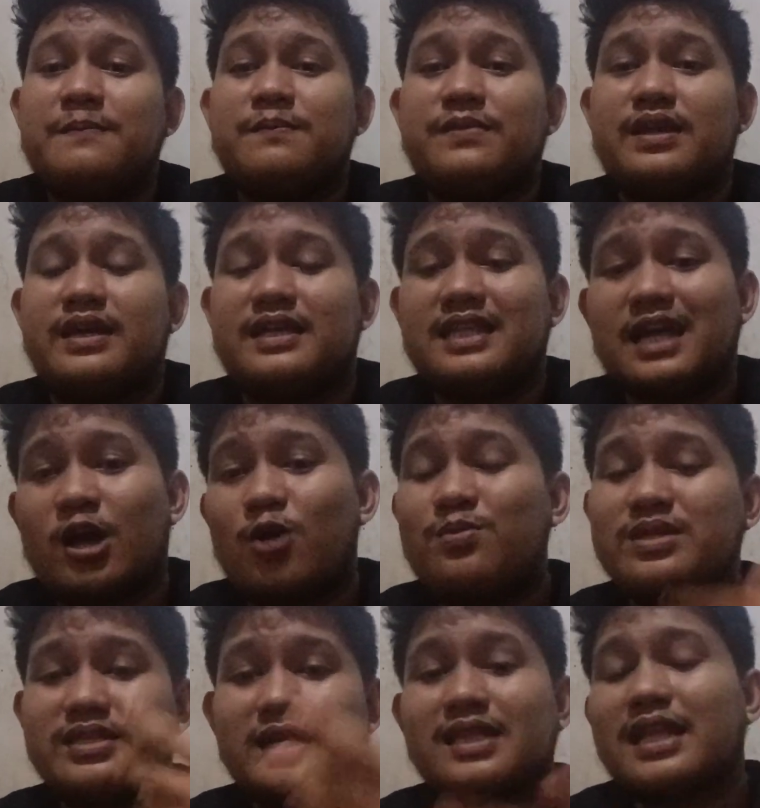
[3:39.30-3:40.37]
nah kita kau
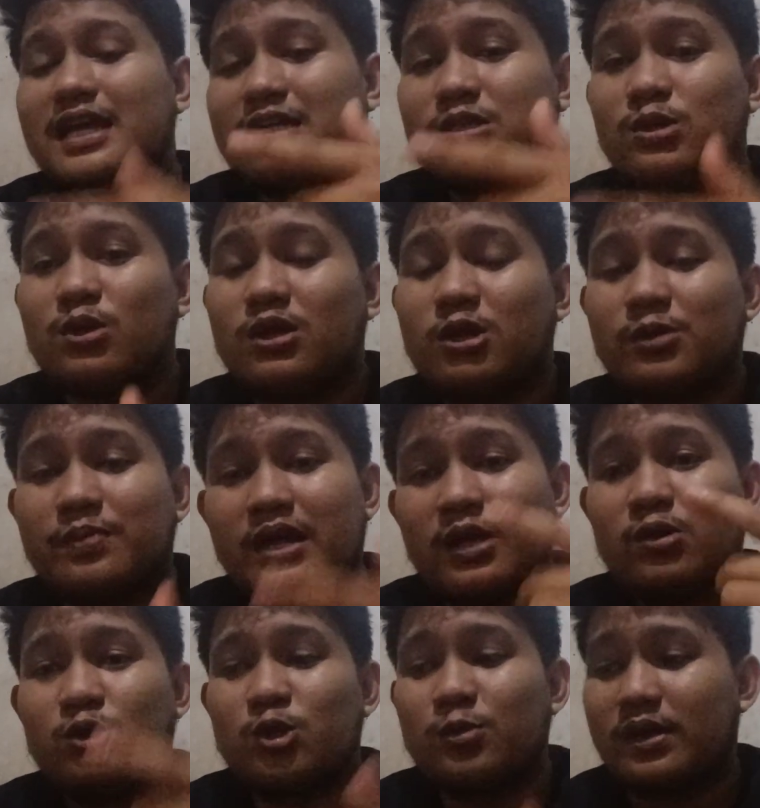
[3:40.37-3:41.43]
mencet langsung lawan
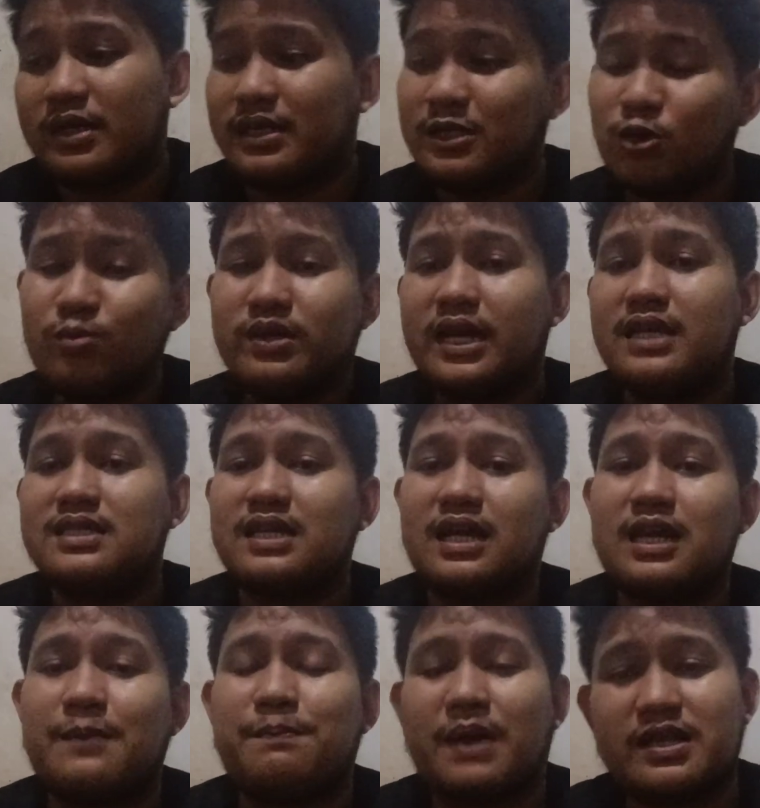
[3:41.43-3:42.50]
pihak YouTube akhirnya aku berkisah
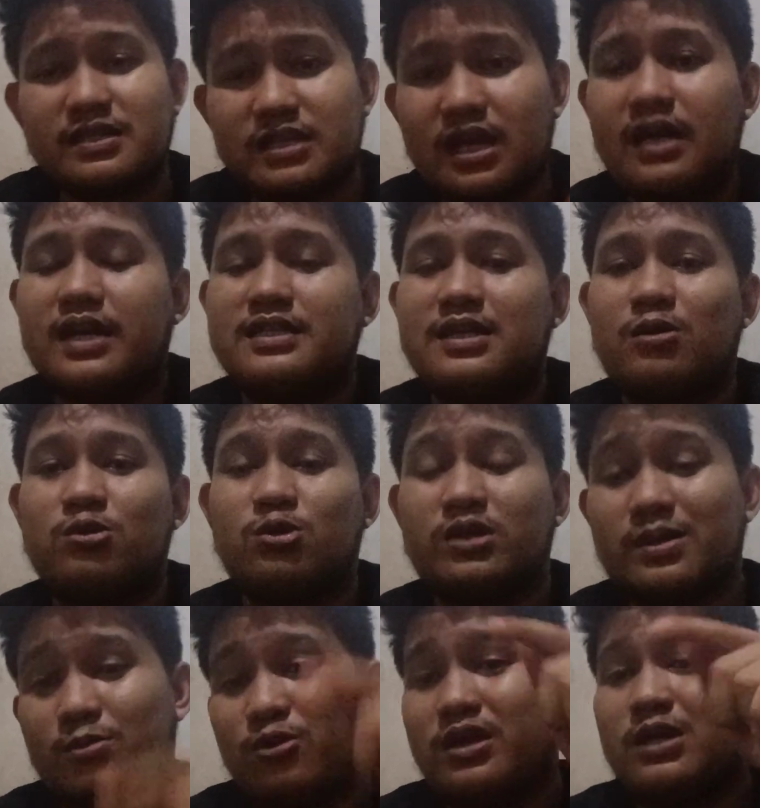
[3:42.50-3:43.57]
lah panjang kisah aku tuh
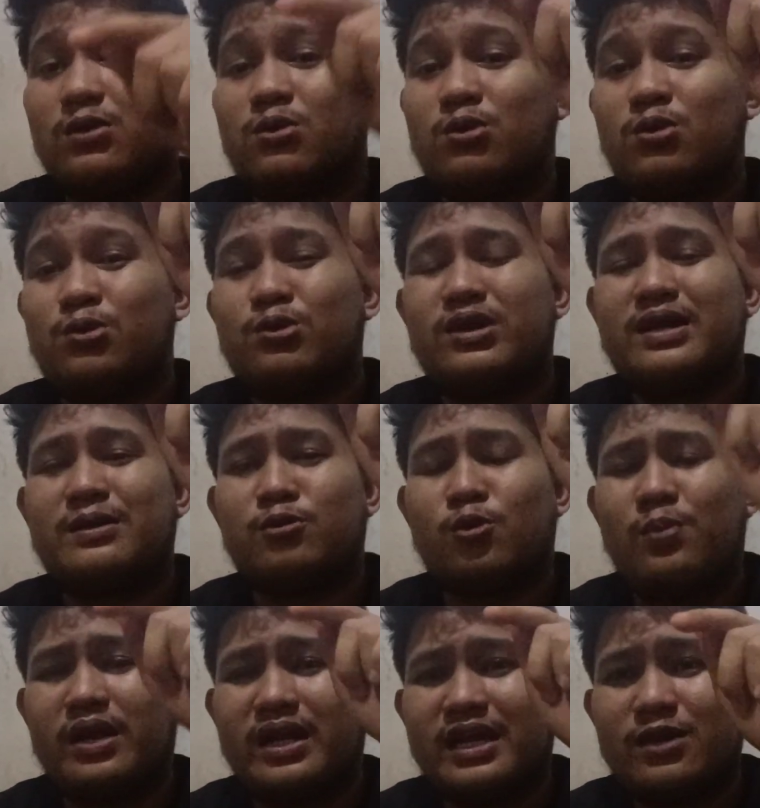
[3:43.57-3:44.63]
nih mungkin ku
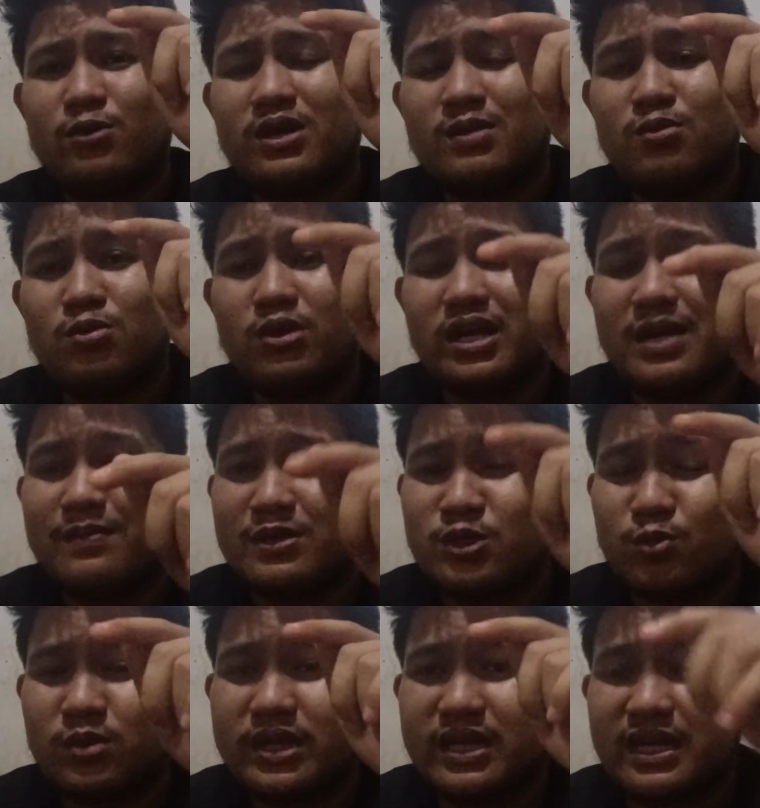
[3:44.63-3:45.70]
ku padahi wadah bubun kan
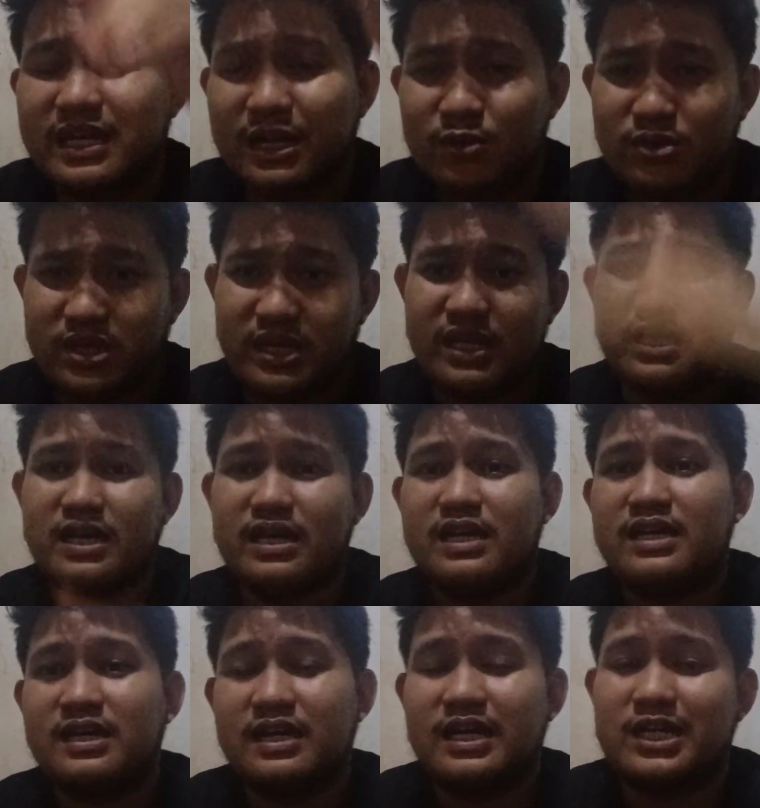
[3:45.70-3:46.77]
macuplikan anunya nih
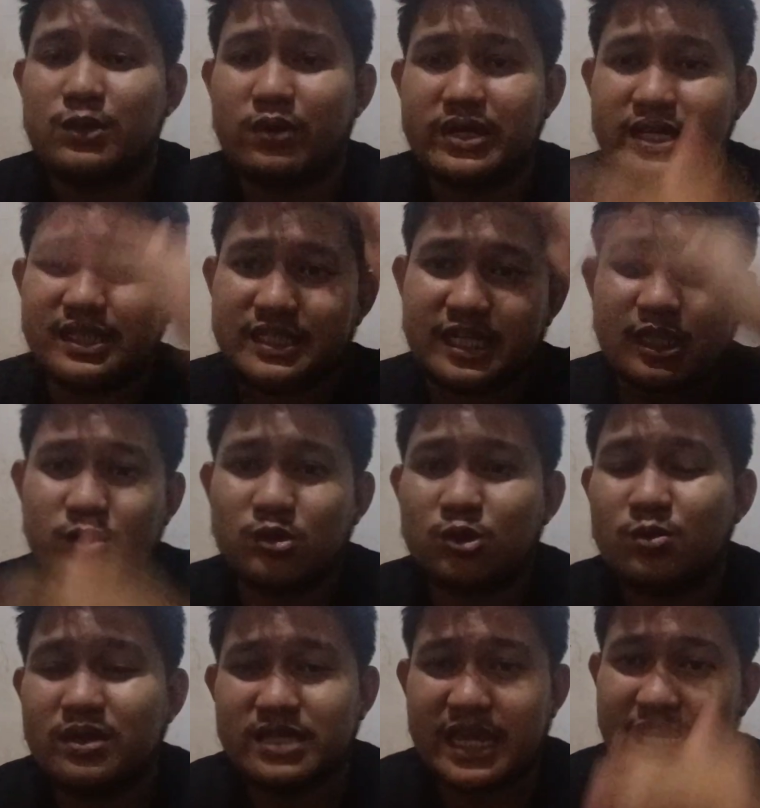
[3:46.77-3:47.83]
riwayat chat chatku
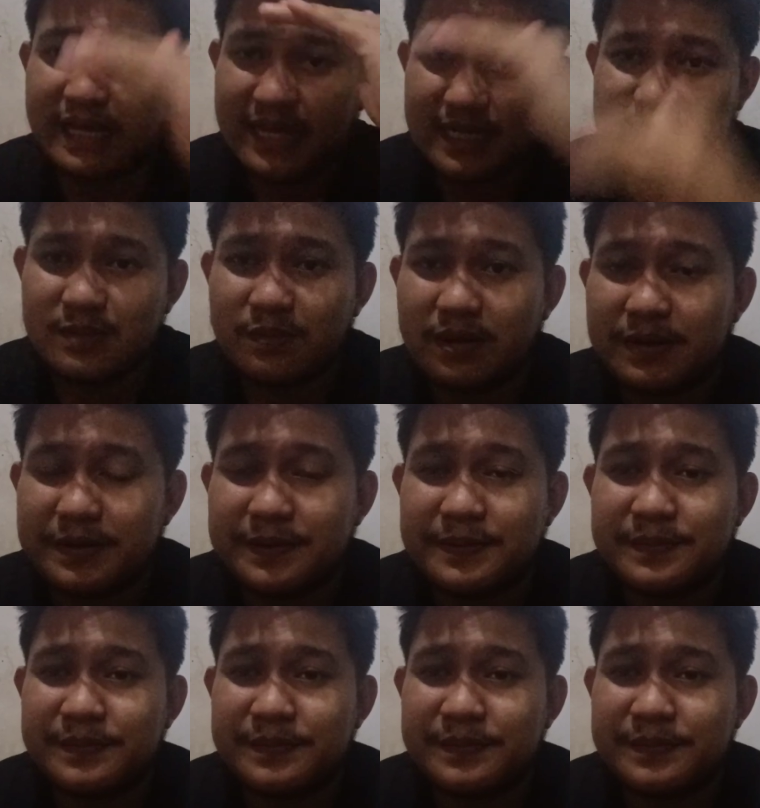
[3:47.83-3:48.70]
tuh bahasa Inggris bang